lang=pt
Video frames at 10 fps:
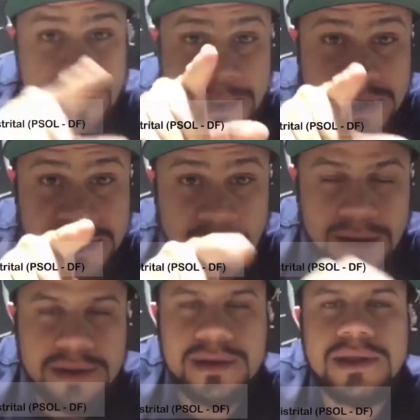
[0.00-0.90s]

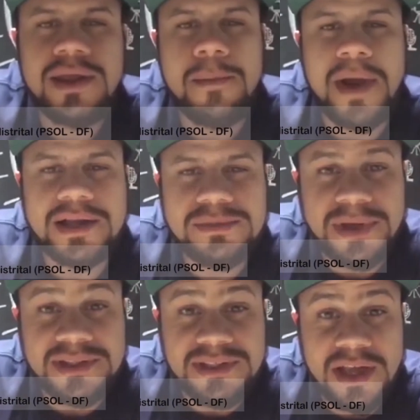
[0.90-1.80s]
firmeza? Aqui é Max
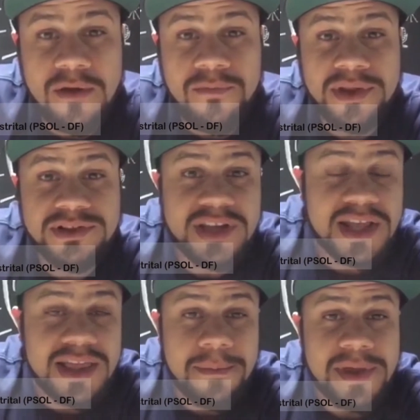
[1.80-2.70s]
Maciel falando
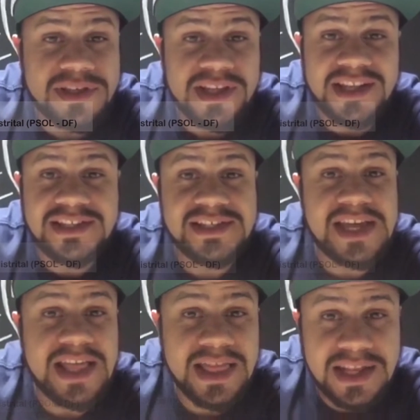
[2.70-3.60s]
diretamente da
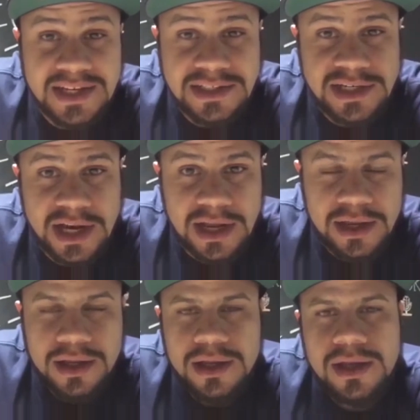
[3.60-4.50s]
Ceilândia.
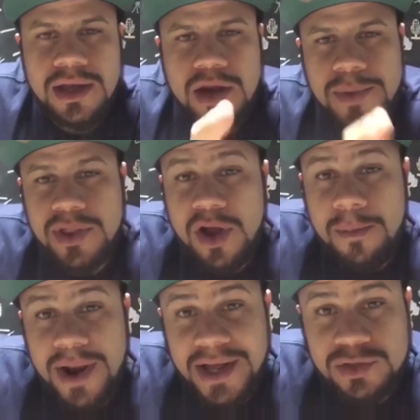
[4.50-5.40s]
Quero mandar um
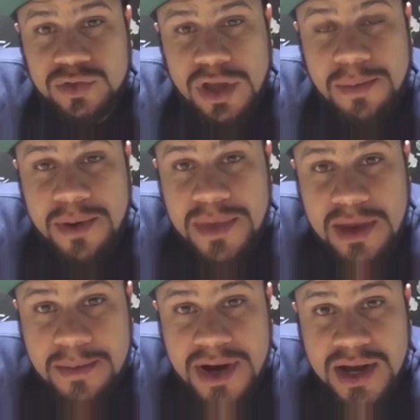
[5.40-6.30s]
abraço aí para
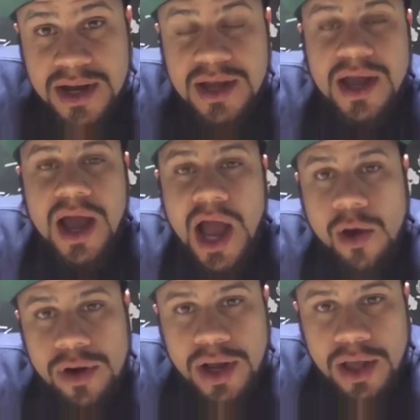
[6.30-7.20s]
minha irmã,
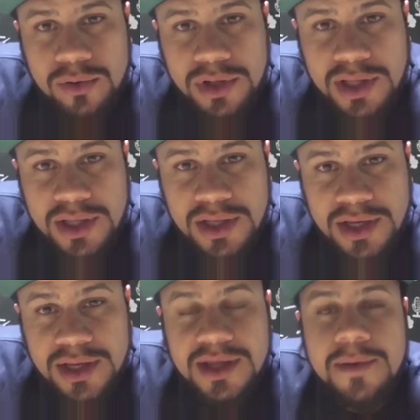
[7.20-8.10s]
Áurea
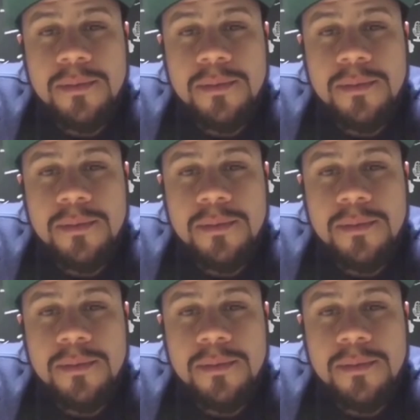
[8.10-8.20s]
Carolina,